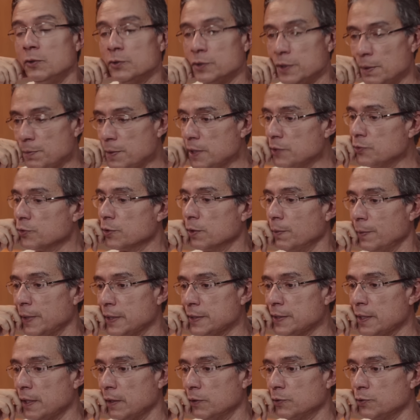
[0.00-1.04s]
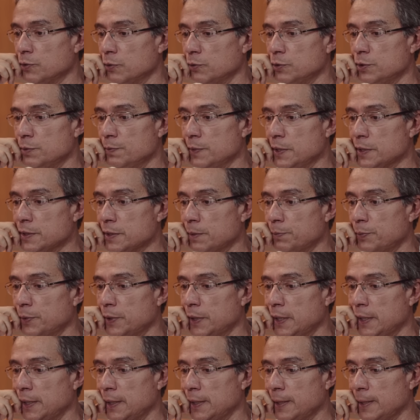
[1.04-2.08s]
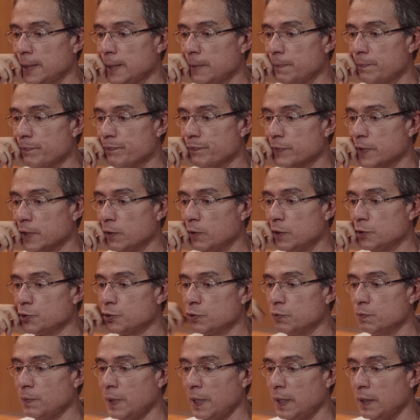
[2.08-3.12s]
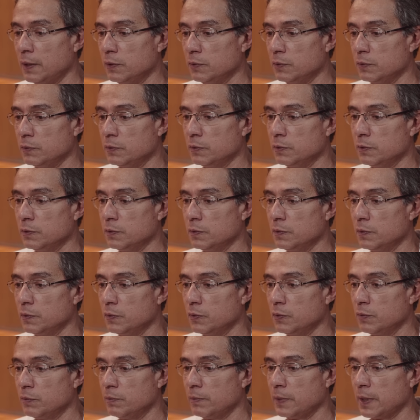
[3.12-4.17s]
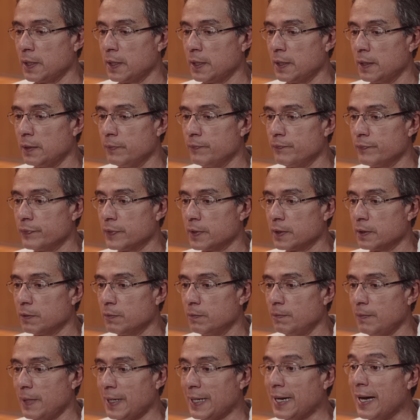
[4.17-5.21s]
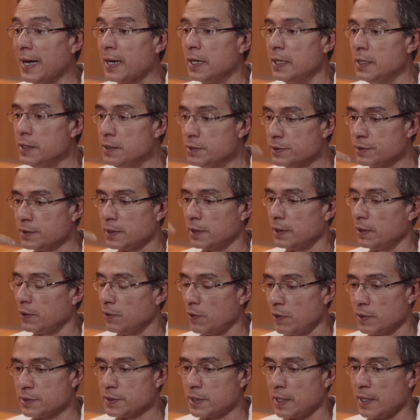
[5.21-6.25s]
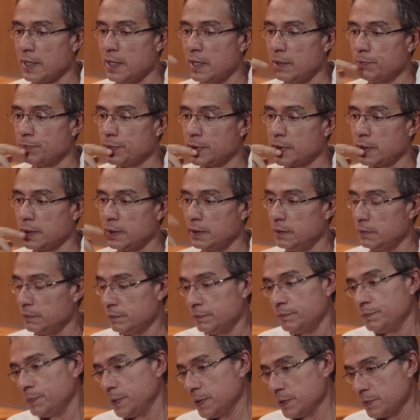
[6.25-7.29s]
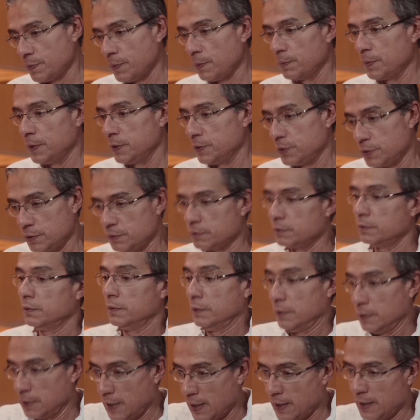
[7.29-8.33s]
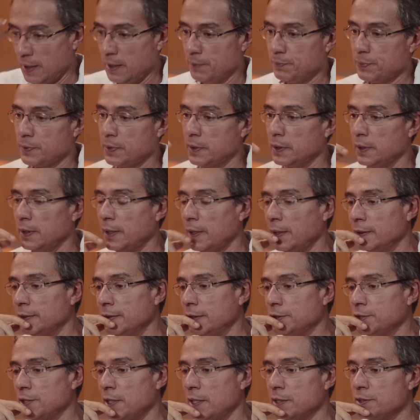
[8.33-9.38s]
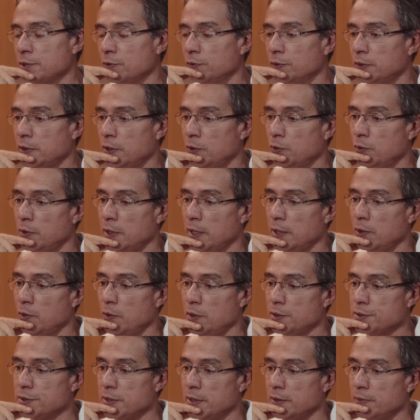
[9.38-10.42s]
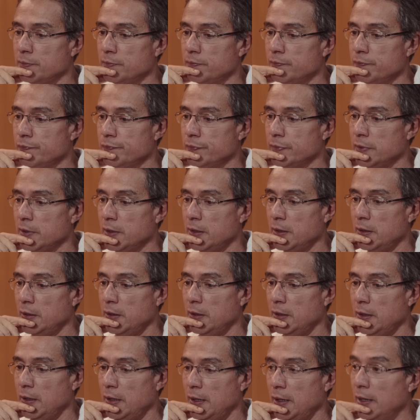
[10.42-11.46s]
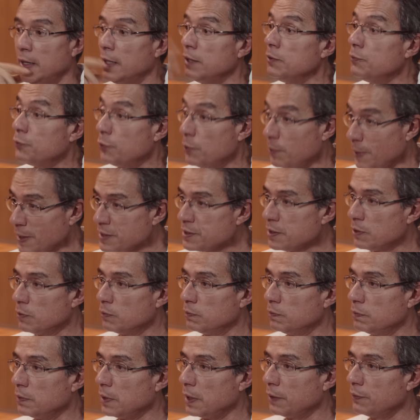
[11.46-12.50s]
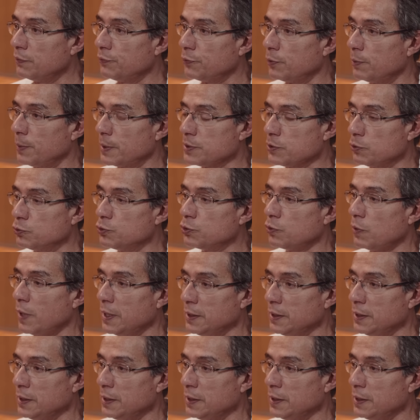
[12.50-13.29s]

Não, eu também sou, Marcelo. sou otimista porque eu acho que uma, uma, uma carência da nossa época, e principalmente da época da, da geração anterior à nossa, era a informação, a informação de